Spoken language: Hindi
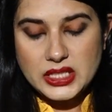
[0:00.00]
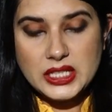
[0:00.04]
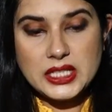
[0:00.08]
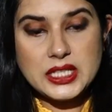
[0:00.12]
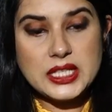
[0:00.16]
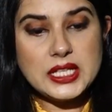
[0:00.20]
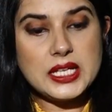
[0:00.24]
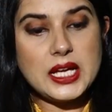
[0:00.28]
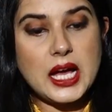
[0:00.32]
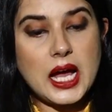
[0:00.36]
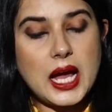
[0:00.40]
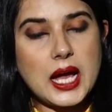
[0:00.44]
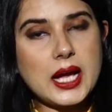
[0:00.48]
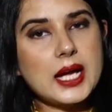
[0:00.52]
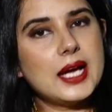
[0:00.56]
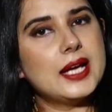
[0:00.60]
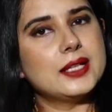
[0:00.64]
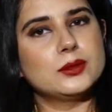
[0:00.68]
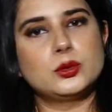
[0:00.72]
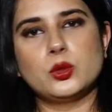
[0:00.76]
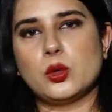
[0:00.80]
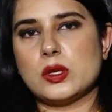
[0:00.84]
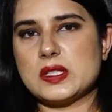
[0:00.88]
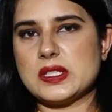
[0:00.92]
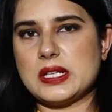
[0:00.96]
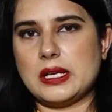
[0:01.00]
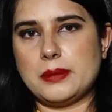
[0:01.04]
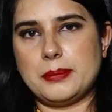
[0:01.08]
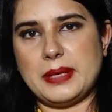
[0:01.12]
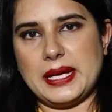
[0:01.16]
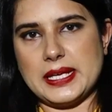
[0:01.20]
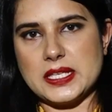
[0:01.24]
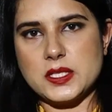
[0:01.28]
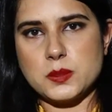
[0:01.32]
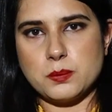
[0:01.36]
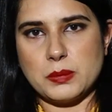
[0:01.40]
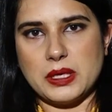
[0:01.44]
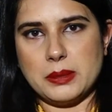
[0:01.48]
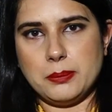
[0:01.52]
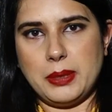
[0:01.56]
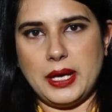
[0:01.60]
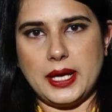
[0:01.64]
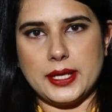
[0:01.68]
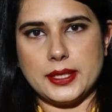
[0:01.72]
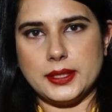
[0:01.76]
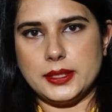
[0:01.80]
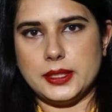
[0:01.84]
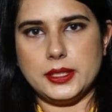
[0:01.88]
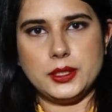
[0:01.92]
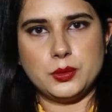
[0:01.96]
कि अगर 2022 में
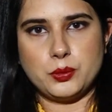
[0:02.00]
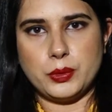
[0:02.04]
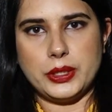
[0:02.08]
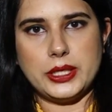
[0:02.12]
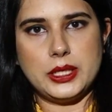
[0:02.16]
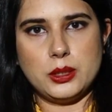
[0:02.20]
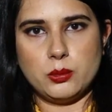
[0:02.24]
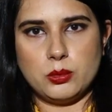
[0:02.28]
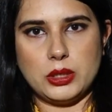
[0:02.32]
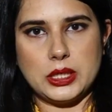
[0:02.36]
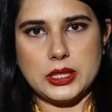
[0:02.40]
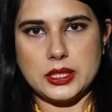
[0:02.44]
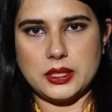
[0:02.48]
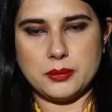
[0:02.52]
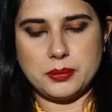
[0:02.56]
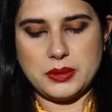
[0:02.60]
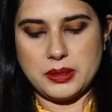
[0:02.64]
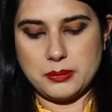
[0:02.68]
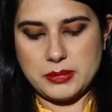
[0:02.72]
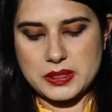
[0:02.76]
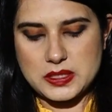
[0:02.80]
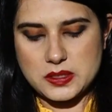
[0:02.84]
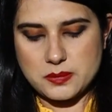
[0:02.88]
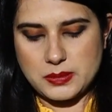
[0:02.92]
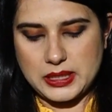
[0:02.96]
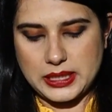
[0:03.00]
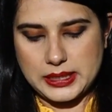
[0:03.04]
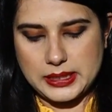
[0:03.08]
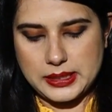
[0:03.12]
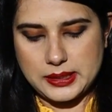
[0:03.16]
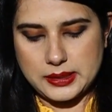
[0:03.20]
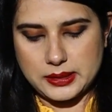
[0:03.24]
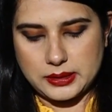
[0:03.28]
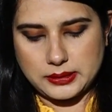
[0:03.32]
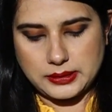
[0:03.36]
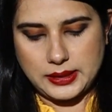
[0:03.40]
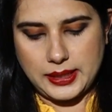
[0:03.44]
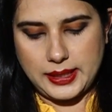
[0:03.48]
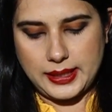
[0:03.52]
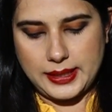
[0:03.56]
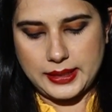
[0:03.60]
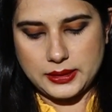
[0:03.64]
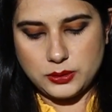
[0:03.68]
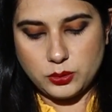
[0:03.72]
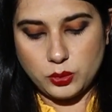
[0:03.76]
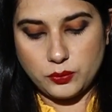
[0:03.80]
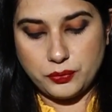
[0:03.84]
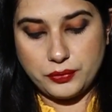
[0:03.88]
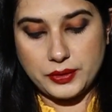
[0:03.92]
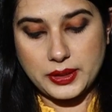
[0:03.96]
भारत टी ट्वेंटी वर्ल्ड कप की मेज़बानी करता
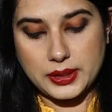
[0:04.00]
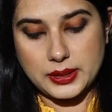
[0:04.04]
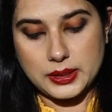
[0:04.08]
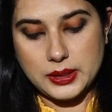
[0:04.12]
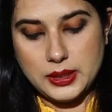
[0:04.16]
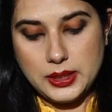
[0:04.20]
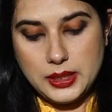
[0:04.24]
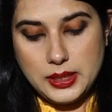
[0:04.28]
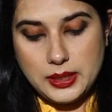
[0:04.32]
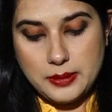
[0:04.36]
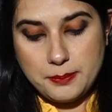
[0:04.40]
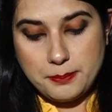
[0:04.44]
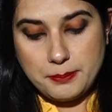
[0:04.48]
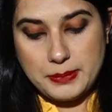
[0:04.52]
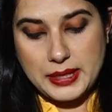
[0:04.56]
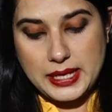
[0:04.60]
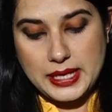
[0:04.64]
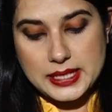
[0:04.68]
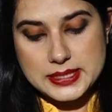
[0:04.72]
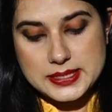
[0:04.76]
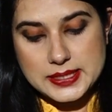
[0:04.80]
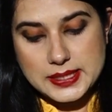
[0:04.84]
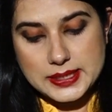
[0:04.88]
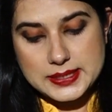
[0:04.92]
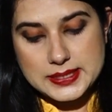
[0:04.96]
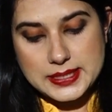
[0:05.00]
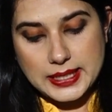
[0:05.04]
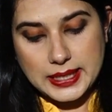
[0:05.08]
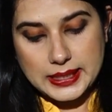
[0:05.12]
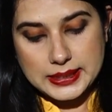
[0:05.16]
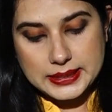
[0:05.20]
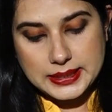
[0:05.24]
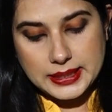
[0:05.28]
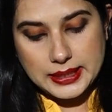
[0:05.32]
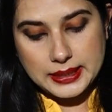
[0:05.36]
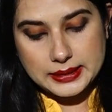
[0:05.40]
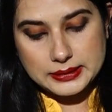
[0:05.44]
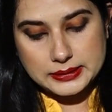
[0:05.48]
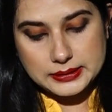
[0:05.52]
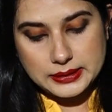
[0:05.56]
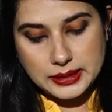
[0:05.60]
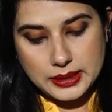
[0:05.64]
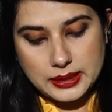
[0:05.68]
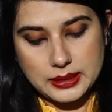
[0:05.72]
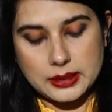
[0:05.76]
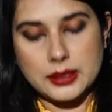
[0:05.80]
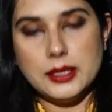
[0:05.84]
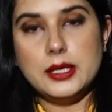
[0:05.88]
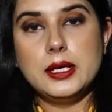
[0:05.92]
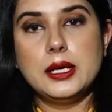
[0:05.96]
है तो फिर महज एक साल के
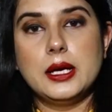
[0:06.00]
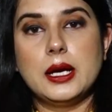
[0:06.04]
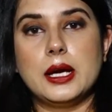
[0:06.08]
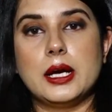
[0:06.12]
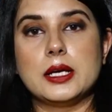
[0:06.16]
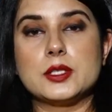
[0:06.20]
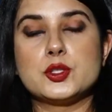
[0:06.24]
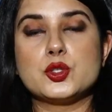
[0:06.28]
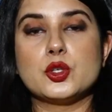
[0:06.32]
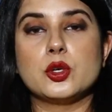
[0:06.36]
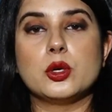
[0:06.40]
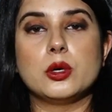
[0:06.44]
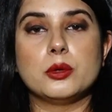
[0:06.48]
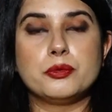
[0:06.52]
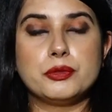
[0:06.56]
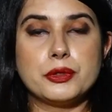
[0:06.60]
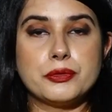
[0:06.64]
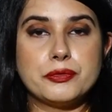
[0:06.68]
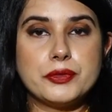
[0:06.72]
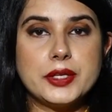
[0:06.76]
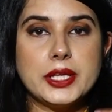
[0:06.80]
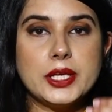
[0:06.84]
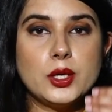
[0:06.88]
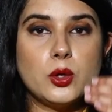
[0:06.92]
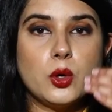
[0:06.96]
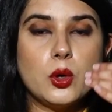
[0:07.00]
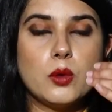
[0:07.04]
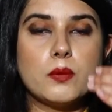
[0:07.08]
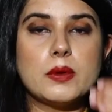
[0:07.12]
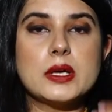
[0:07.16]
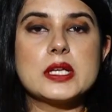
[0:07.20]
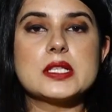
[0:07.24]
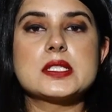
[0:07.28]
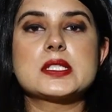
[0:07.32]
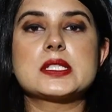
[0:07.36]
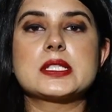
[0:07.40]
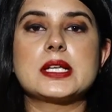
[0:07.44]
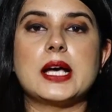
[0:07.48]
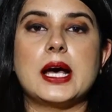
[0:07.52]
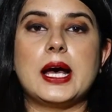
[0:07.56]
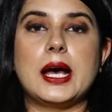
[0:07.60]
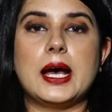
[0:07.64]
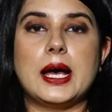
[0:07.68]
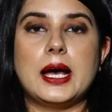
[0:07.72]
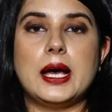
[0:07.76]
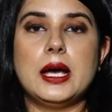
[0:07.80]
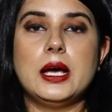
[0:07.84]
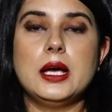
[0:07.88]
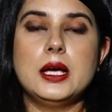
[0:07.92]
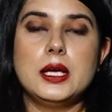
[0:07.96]
अंदर जो 50 ओवर्स
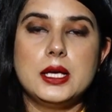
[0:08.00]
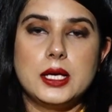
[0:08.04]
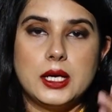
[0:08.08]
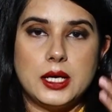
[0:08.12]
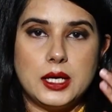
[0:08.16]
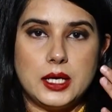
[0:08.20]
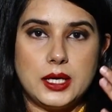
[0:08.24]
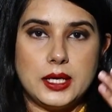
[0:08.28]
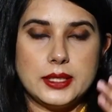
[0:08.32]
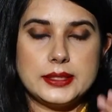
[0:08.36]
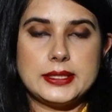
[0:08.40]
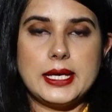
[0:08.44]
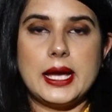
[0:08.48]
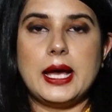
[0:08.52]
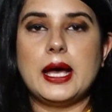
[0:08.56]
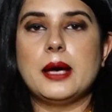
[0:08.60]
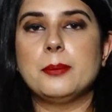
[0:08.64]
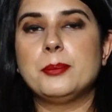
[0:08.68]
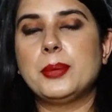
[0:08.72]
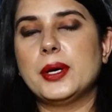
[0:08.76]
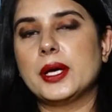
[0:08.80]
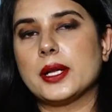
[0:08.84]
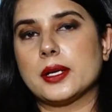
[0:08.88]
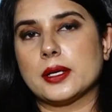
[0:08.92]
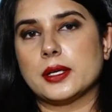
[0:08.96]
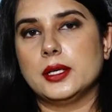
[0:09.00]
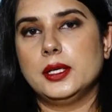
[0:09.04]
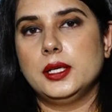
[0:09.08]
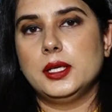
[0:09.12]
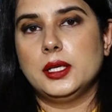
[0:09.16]
का यहाँ पर